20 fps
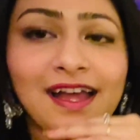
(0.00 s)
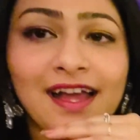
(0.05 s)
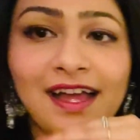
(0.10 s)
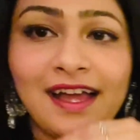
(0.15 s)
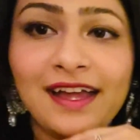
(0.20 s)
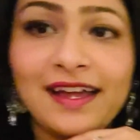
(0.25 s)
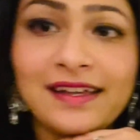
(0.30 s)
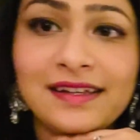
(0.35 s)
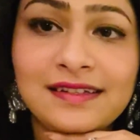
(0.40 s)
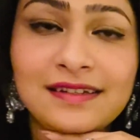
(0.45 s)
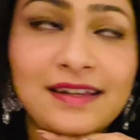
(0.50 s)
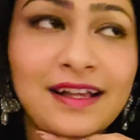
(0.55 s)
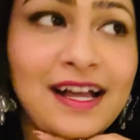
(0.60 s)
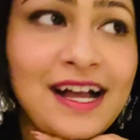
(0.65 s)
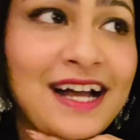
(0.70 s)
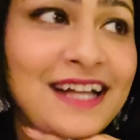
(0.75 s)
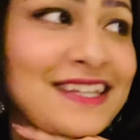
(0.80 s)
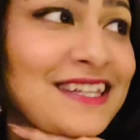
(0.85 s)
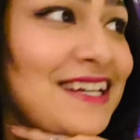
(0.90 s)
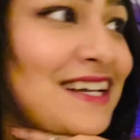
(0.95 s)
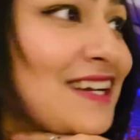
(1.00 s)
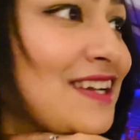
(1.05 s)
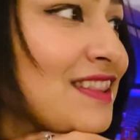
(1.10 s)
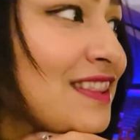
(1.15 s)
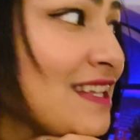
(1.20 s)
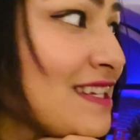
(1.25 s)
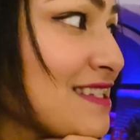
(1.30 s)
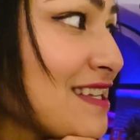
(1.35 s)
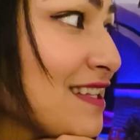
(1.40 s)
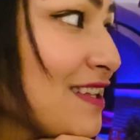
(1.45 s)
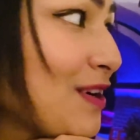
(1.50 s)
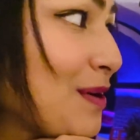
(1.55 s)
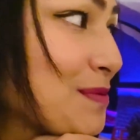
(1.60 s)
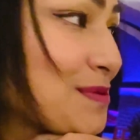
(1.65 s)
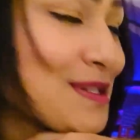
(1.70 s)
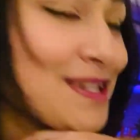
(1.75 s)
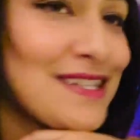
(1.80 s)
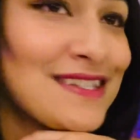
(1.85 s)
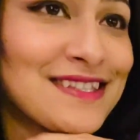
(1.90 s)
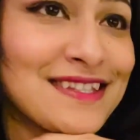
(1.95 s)
एंड खाने का इतना ज़्यादा
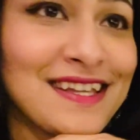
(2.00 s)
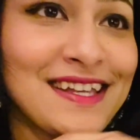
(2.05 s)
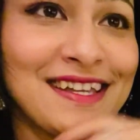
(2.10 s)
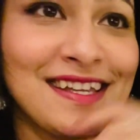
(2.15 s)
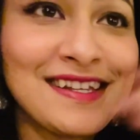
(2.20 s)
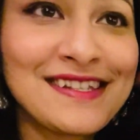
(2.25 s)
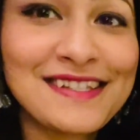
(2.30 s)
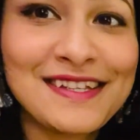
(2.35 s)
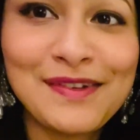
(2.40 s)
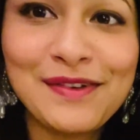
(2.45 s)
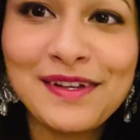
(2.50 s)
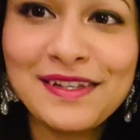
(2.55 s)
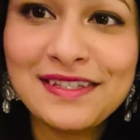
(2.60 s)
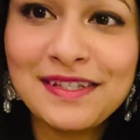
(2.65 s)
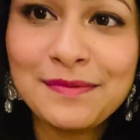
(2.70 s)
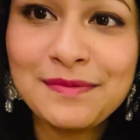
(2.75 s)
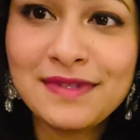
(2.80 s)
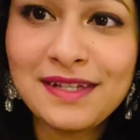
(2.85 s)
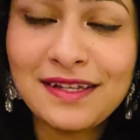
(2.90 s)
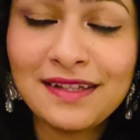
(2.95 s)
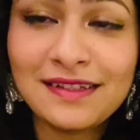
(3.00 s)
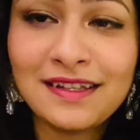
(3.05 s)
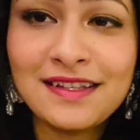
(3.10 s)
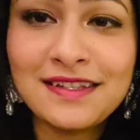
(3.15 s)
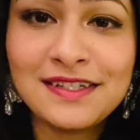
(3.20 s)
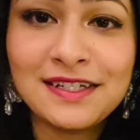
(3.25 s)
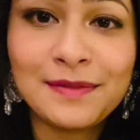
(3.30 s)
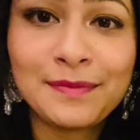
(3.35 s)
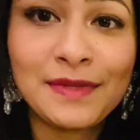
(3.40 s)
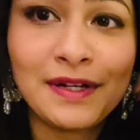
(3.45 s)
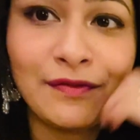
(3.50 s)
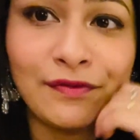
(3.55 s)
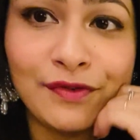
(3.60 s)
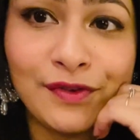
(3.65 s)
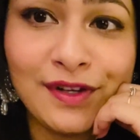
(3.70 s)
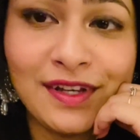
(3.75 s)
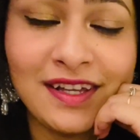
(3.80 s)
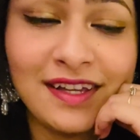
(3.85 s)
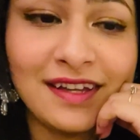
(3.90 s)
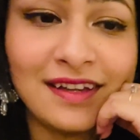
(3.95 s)
ऑप्शंस नहीं है क्योंकि सब ज़्यादातर जर्मन
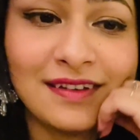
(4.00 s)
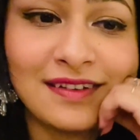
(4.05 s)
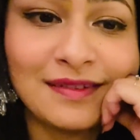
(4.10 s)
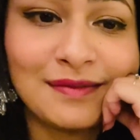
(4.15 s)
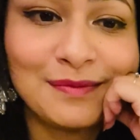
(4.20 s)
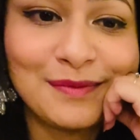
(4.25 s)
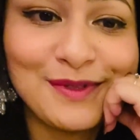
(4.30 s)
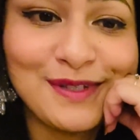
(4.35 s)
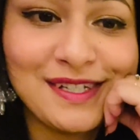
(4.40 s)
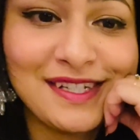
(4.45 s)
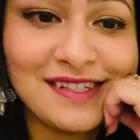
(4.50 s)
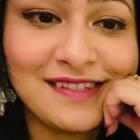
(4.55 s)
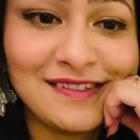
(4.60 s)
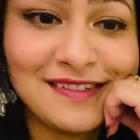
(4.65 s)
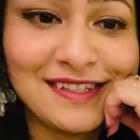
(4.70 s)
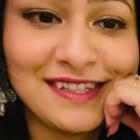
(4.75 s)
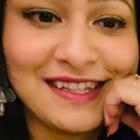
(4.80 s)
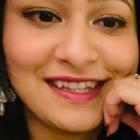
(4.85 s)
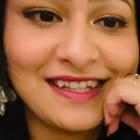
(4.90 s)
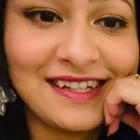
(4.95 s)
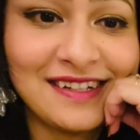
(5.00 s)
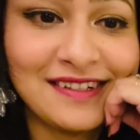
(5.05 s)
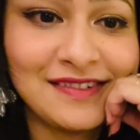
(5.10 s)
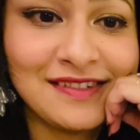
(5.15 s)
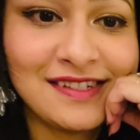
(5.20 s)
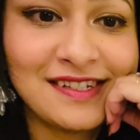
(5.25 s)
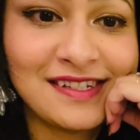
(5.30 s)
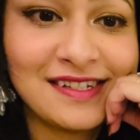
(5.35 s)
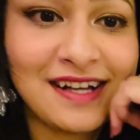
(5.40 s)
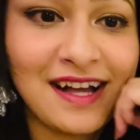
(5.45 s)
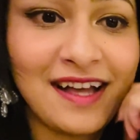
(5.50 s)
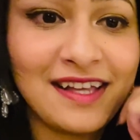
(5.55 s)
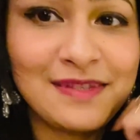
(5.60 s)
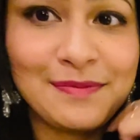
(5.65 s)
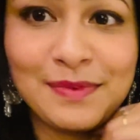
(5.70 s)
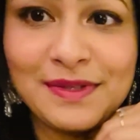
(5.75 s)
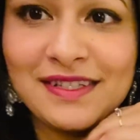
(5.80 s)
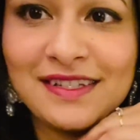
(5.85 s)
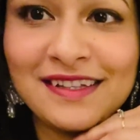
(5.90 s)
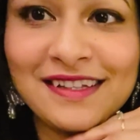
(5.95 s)
फूड ही है मुझे तो इतना कुछ खास
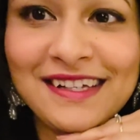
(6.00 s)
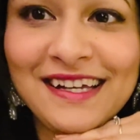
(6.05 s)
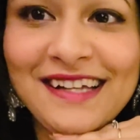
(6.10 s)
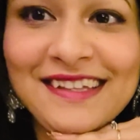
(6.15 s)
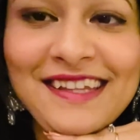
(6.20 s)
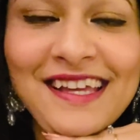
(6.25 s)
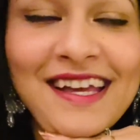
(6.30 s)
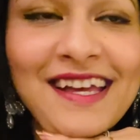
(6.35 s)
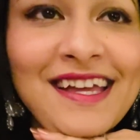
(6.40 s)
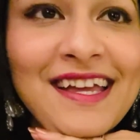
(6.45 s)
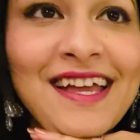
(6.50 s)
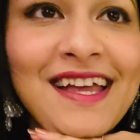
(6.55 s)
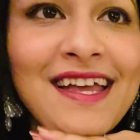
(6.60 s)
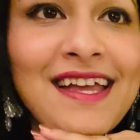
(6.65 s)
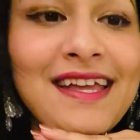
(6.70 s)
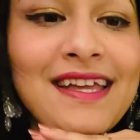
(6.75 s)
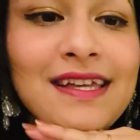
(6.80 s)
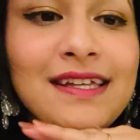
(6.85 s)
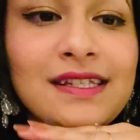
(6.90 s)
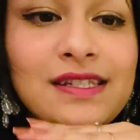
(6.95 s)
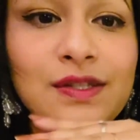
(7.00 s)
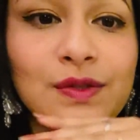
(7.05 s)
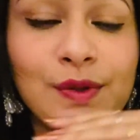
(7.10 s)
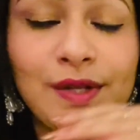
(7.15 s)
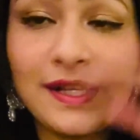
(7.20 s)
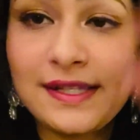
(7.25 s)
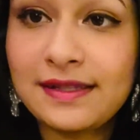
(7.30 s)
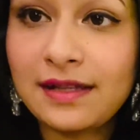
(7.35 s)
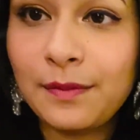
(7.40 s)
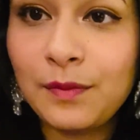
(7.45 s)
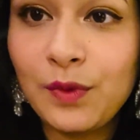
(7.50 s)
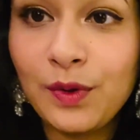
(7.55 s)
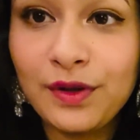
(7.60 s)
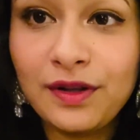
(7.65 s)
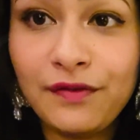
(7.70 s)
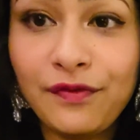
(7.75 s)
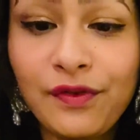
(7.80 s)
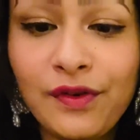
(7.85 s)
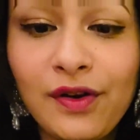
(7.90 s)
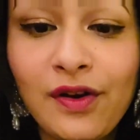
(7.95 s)
पसंद नहीं आता है सो so, यस yes, हम लोगों ने
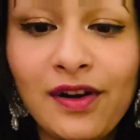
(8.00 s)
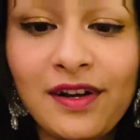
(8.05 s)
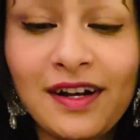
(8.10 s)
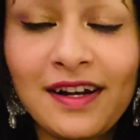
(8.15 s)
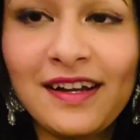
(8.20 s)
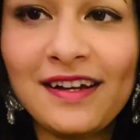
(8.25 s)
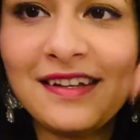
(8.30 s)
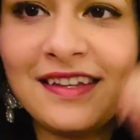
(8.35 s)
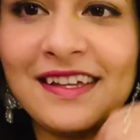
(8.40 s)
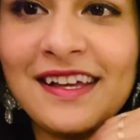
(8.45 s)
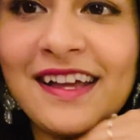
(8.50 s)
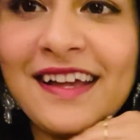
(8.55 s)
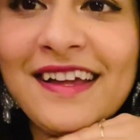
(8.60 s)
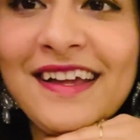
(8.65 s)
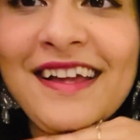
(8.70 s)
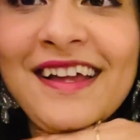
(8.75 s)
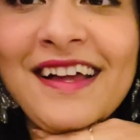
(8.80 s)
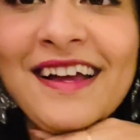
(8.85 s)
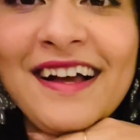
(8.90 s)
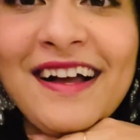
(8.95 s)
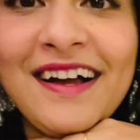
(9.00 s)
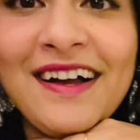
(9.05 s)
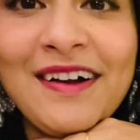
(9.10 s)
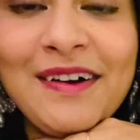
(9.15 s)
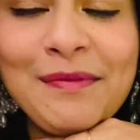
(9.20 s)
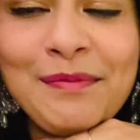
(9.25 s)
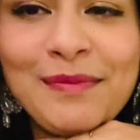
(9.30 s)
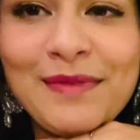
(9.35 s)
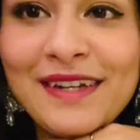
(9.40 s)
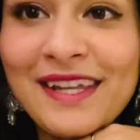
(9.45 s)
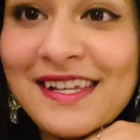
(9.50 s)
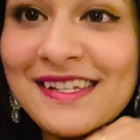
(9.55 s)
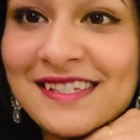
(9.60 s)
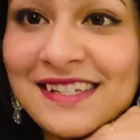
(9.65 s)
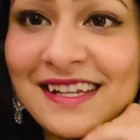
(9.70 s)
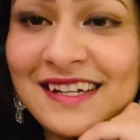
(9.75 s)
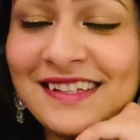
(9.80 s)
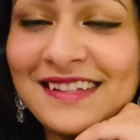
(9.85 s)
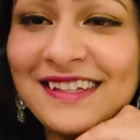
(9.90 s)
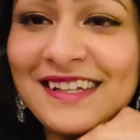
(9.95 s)
फूड ऑर्डर कर दिया है आप uh, टेस्ट
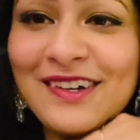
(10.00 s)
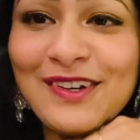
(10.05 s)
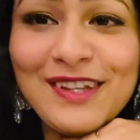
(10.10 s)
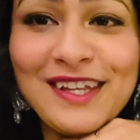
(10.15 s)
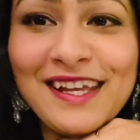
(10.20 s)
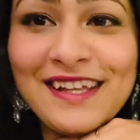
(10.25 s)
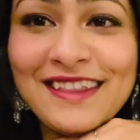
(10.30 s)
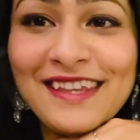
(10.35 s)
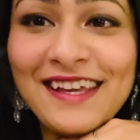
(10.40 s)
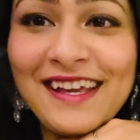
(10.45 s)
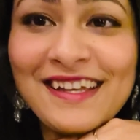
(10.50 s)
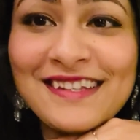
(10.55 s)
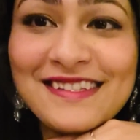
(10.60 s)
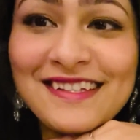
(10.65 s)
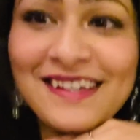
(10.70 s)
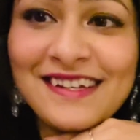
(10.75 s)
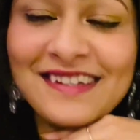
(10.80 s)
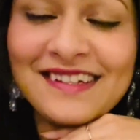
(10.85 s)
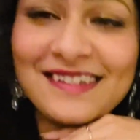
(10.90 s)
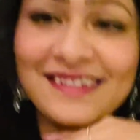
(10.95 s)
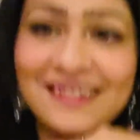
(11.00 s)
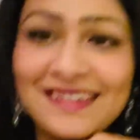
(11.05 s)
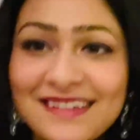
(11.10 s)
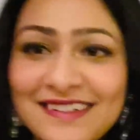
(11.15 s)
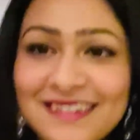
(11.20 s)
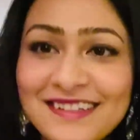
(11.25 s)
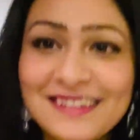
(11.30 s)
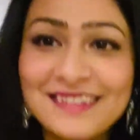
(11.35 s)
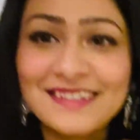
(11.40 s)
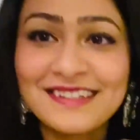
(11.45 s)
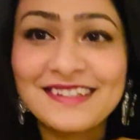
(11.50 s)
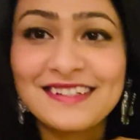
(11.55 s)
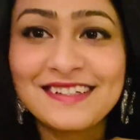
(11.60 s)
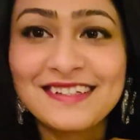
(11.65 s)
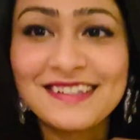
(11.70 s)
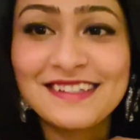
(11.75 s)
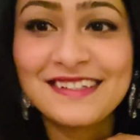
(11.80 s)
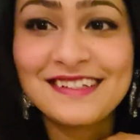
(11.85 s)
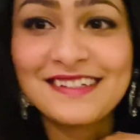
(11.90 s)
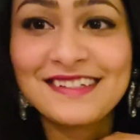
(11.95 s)
करते हैं और देखते हैं कैसा
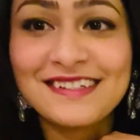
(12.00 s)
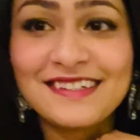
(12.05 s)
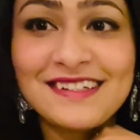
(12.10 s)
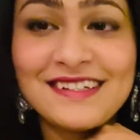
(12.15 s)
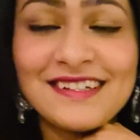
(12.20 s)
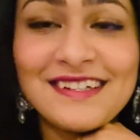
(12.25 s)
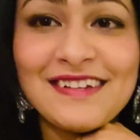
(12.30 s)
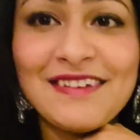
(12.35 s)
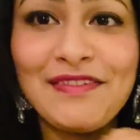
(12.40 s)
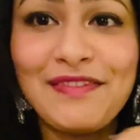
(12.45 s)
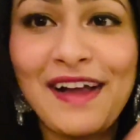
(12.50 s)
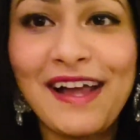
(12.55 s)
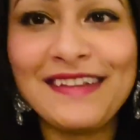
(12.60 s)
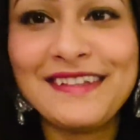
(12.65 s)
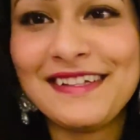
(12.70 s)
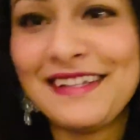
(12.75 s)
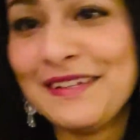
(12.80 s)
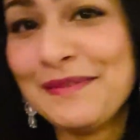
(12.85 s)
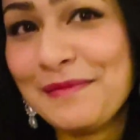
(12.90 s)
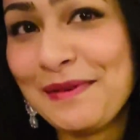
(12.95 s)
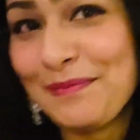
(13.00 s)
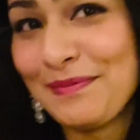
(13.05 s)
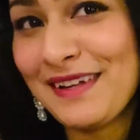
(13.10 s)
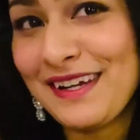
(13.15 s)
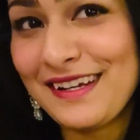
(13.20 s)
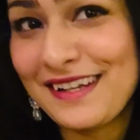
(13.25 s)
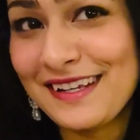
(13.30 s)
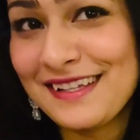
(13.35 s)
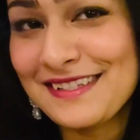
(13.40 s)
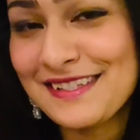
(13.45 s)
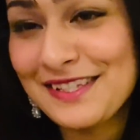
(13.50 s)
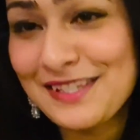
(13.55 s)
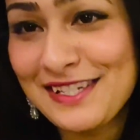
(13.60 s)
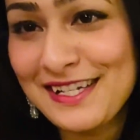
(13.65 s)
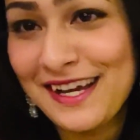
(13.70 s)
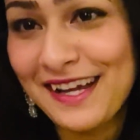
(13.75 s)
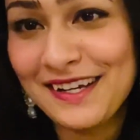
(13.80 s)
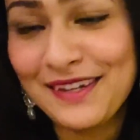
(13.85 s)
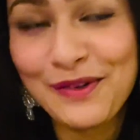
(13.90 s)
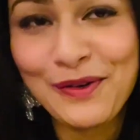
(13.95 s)
है फाइनली मैं अपना ड्रेस
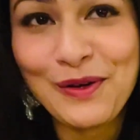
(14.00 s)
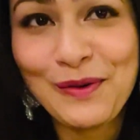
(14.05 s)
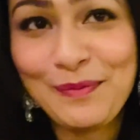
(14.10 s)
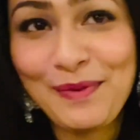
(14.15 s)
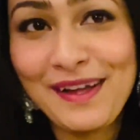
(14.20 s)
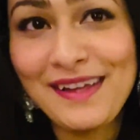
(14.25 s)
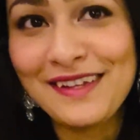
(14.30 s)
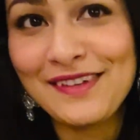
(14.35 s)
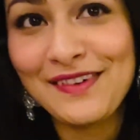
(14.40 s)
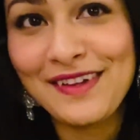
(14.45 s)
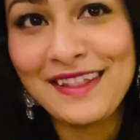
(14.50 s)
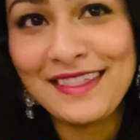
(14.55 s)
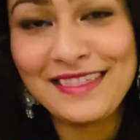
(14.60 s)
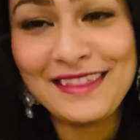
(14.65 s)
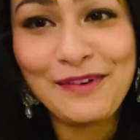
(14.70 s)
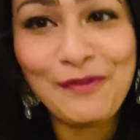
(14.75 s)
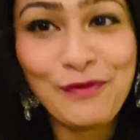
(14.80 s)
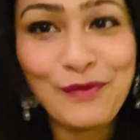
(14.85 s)
जैकेट खोल पाई क्योंकि इतना